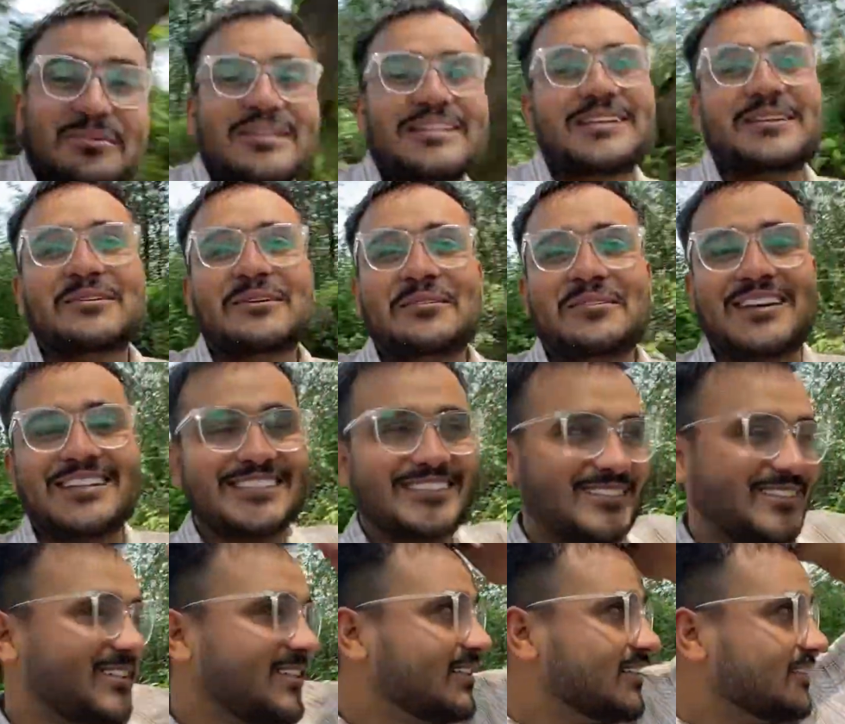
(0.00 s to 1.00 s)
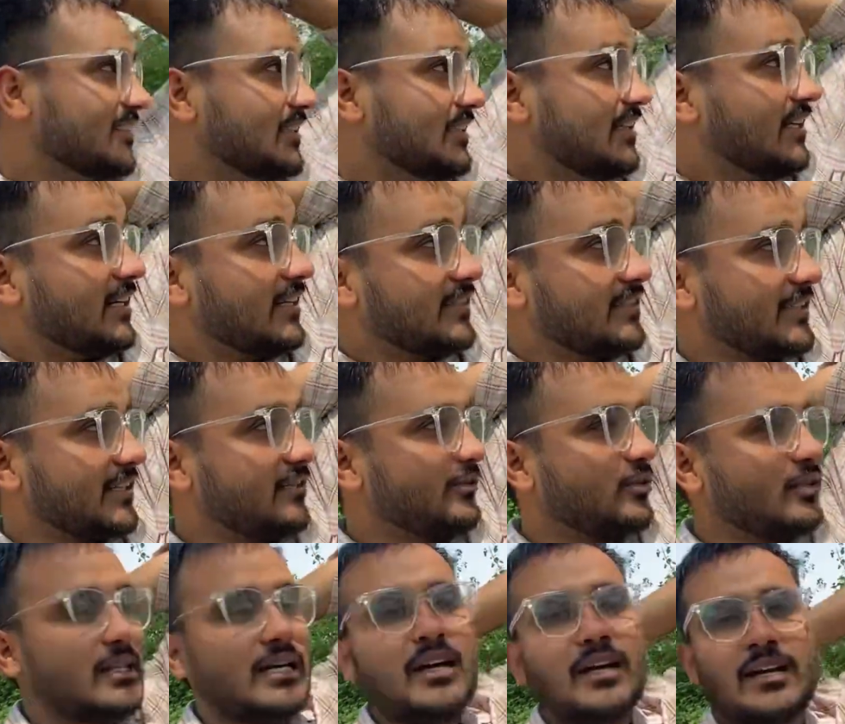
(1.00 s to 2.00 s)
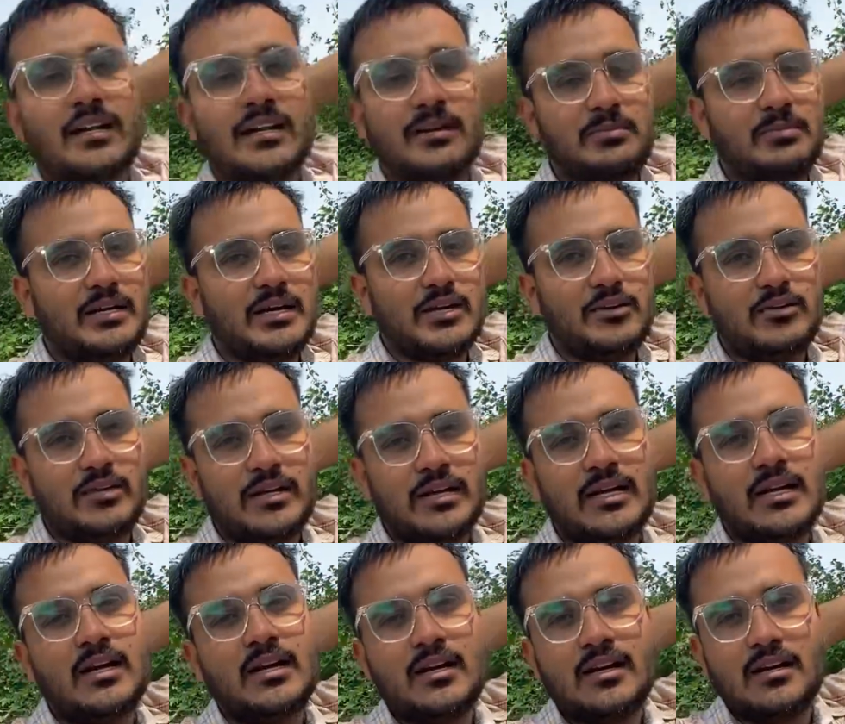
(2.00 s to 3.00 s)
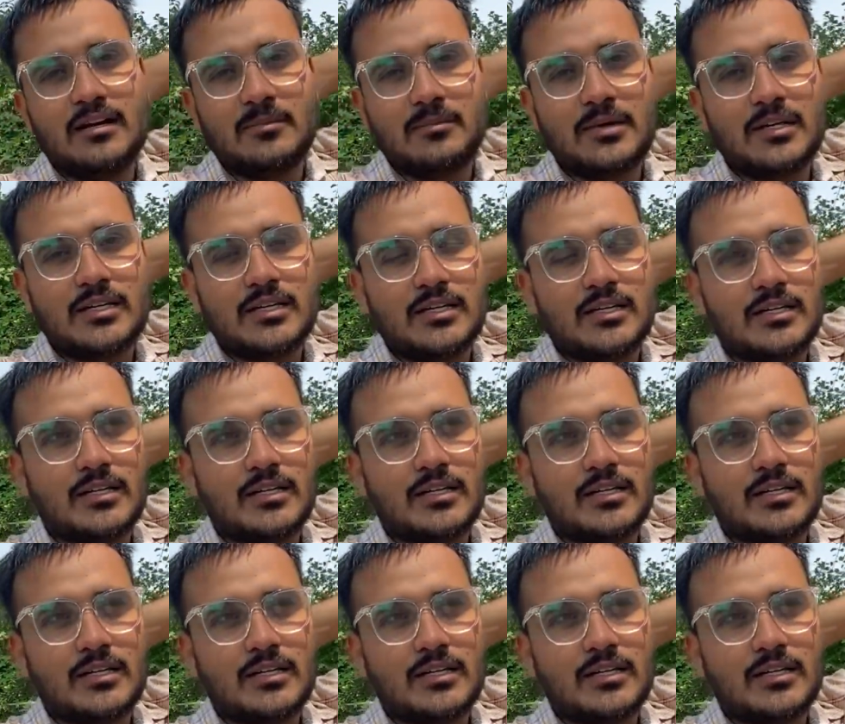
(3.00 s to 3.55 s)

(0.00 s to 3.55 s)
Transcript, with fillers: भी नहीं है मेरे पास तो इतनी वो ना गरीबी आई हुई है बट